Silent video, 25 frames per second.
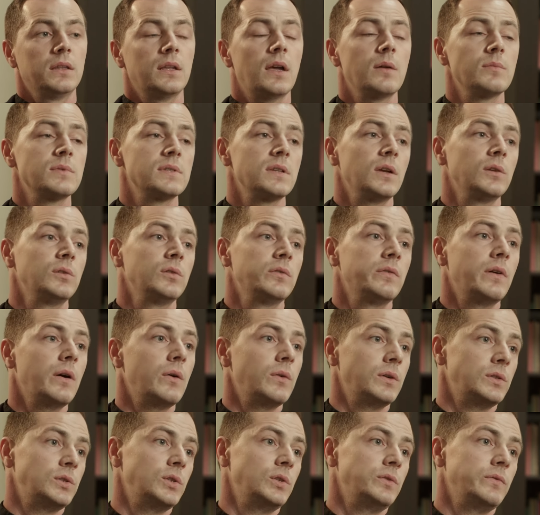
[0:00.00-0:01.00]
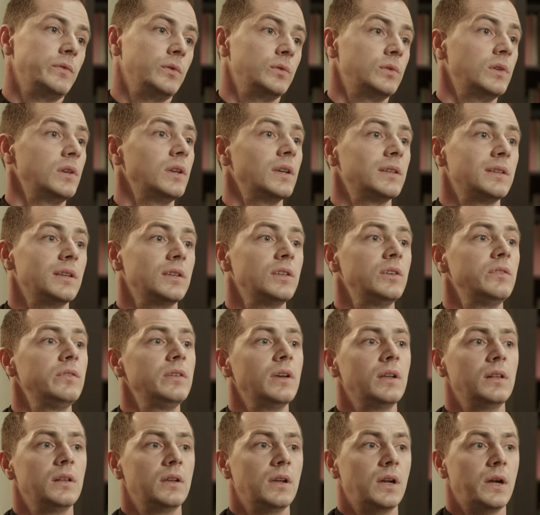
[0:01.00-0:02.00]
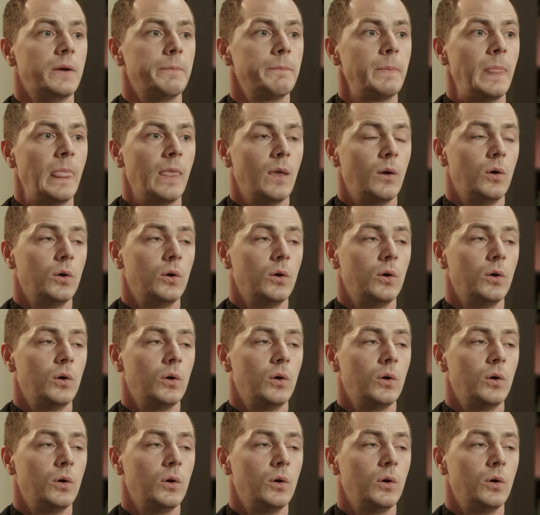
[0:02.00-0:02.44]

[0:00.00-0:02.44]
tam znajdowała się świątynia, ta niewielka.